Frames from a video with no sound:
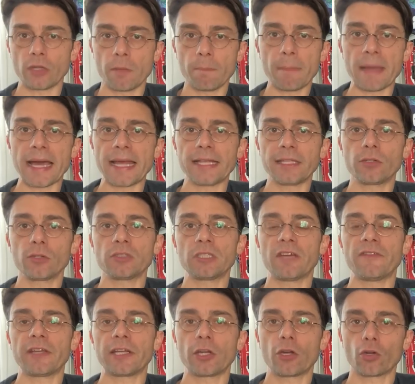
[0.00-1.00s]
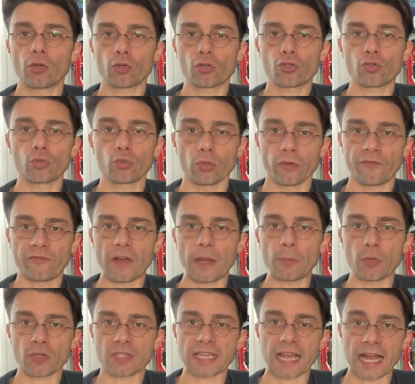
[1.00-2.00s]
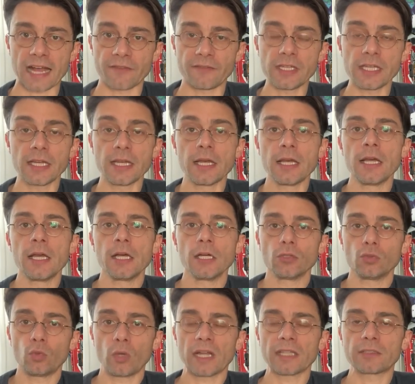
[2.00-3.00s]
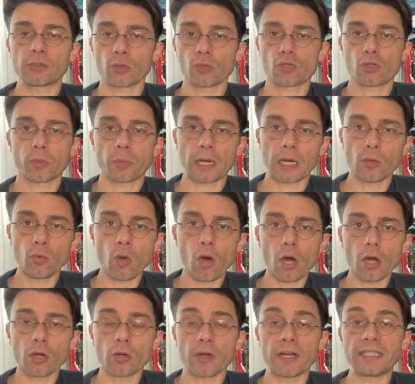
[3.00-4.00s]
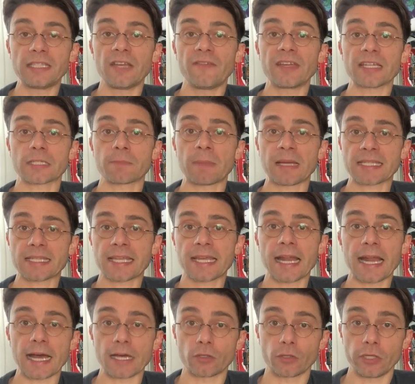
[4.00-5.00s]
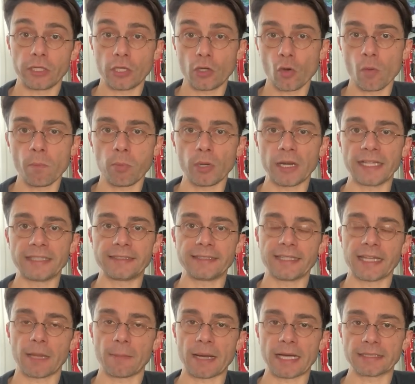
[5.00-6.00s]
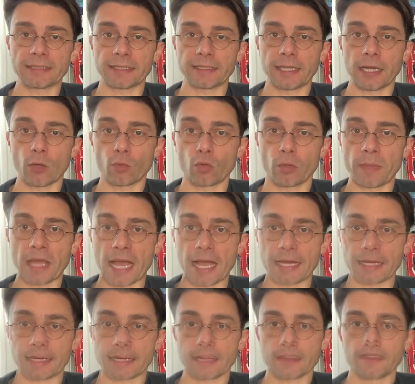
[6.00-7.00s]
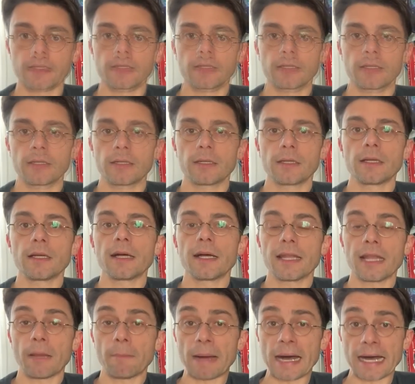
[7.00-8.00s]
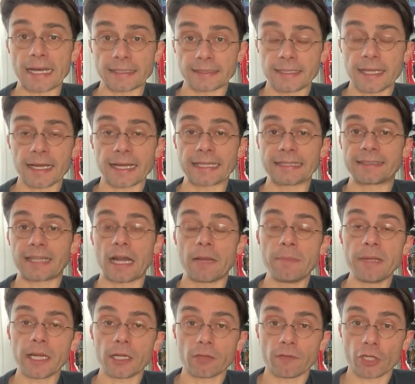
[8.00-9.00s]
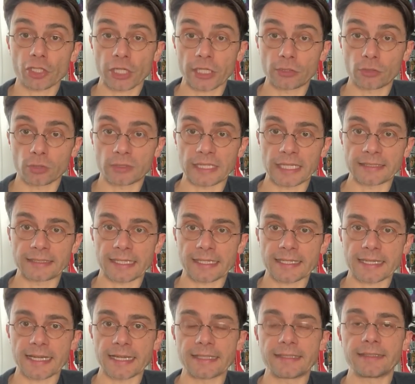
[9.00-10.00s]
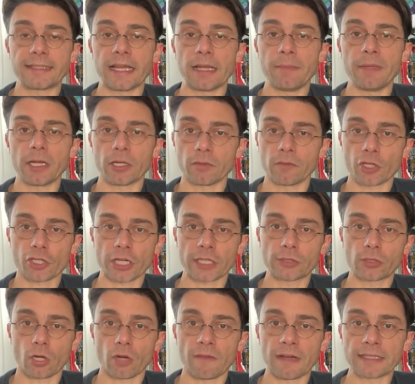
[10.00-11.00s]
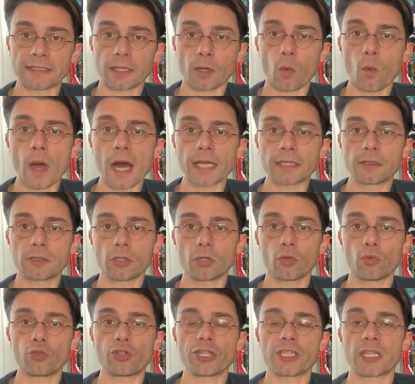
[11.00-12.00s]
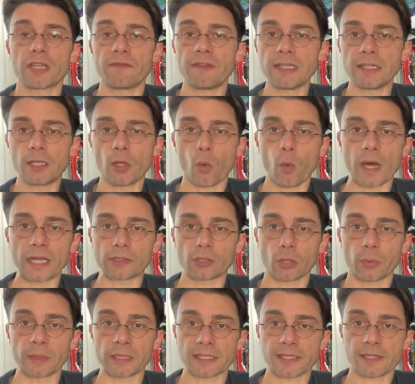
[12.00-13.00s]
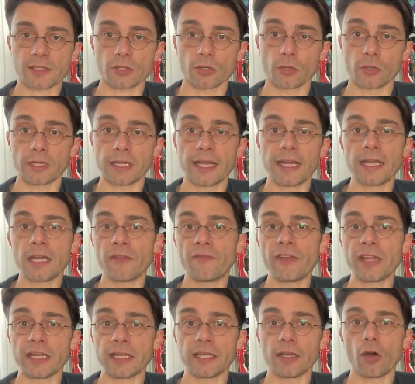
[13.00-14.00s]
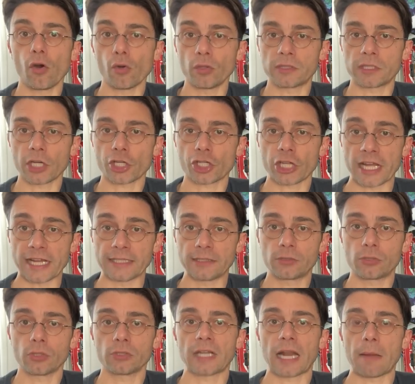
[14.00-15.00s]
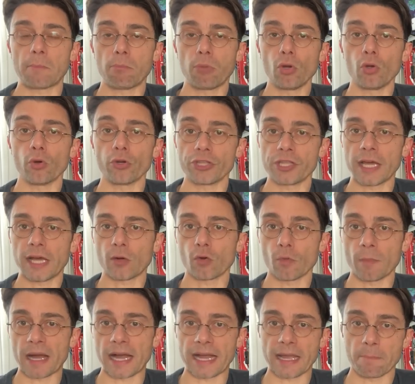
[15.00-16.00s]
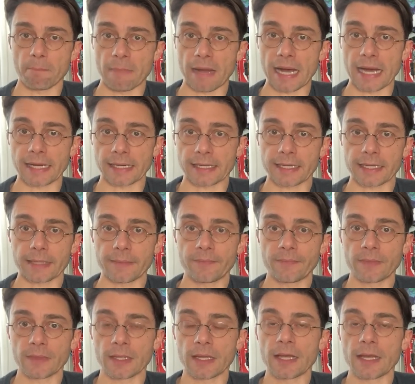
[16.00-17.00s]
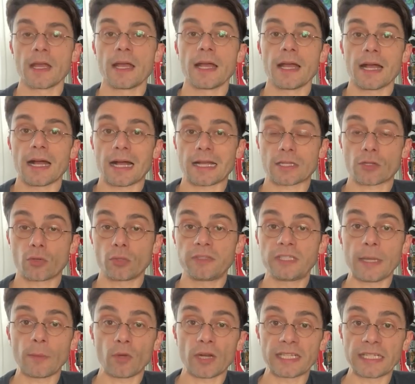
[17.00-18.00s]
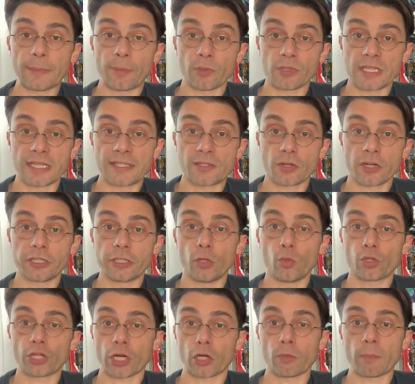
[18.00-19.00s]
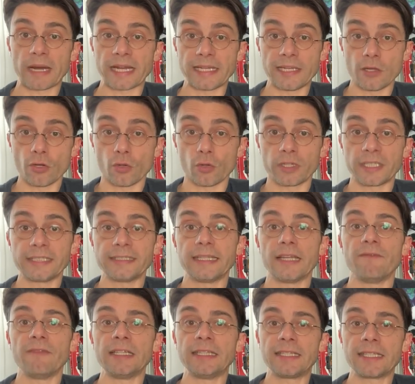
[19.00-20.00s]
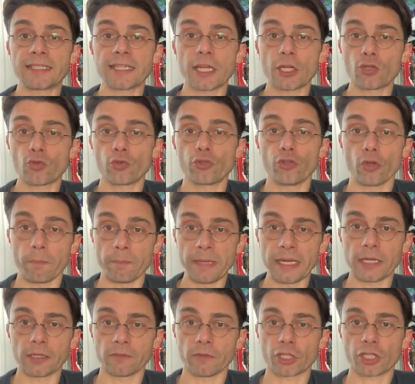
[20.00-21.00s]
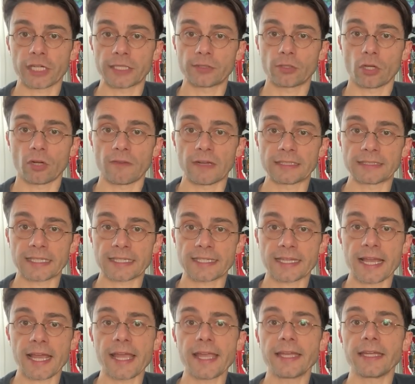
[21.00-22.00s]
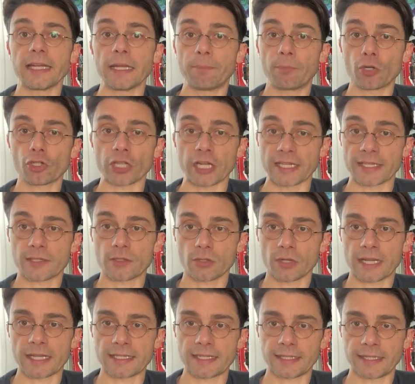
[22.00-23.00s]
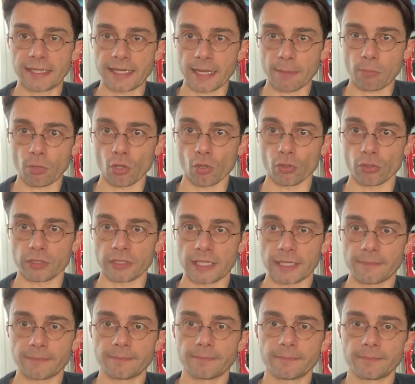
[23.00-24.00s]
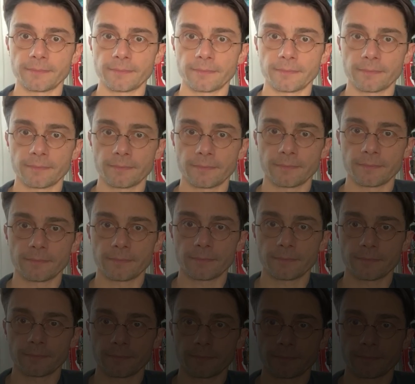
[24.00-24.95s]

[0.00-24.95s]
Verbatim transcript: il merito di aver riconosciuto Fabio Savi durante un sopralluogo e di aver smascherato i componenti della banda della Uno Bianca. La banda, che tra il 1987 e il 1994 uccise 24 persone e ne ferì oltre 100 tra Bologna, Romagna e Marche. Ascoltiamo la deposizione di Luciano Baglioni del 26 giugno 1996 nel processo che si tenne a Bologna. Bravo,